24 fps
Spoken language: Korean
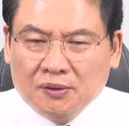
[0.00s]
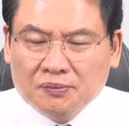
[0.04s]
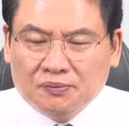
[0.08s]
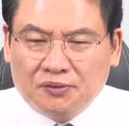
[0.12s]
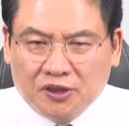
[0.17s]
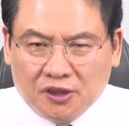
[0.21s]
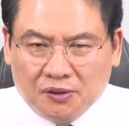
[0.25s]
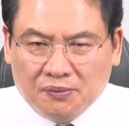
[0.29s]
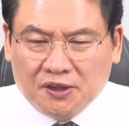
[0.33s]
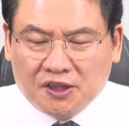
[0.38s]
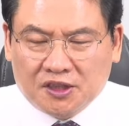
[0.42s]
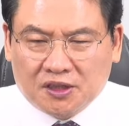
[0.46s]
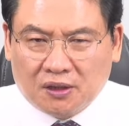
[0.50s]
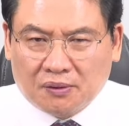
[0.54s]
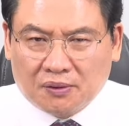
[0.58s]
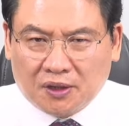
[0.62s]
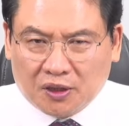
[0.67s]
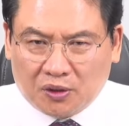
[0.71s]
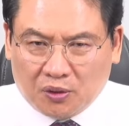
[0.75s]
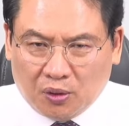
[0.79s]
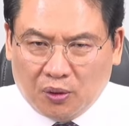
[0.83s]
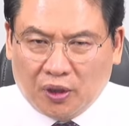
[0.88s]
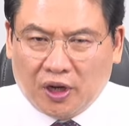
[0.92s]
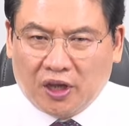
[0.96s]

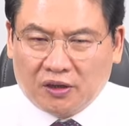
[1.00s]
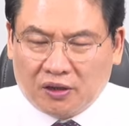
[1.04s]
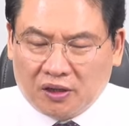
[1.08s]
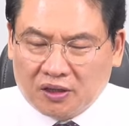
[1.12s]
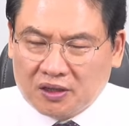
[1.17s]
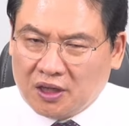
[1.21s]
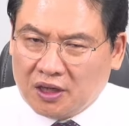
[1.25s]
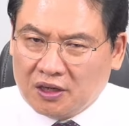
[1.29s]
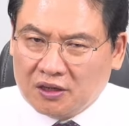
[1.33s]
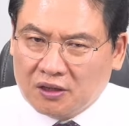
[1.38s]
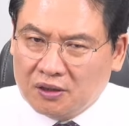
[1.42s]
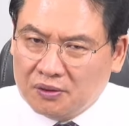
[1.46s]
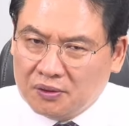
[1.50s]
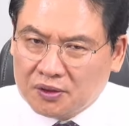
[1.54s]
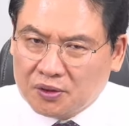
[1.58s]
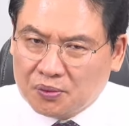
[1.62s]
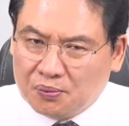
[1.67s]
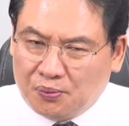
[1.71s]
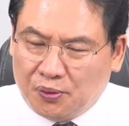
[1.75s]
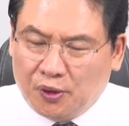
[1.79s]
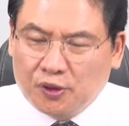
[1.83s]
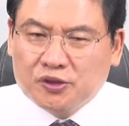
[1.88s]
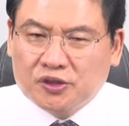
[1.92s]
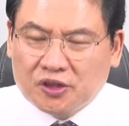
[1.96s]
불미스럽게 돈에 있겠다는 거
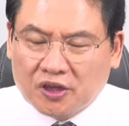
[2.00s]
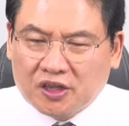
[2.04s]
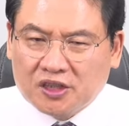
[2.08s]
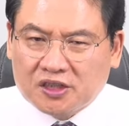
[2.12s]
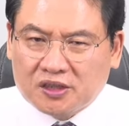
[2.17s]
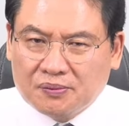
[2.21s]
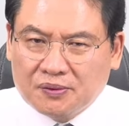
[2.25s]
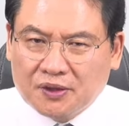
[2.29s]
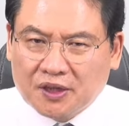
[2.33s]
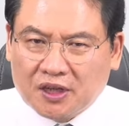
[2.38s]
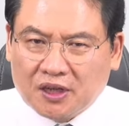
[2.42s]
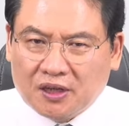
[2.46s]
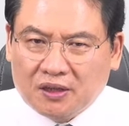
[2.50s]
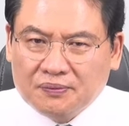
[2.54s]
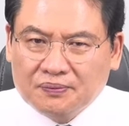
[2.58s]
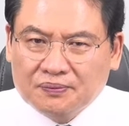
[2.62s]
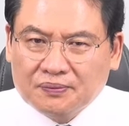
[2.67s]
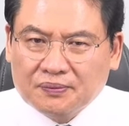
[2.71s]
본 적이 있습니까?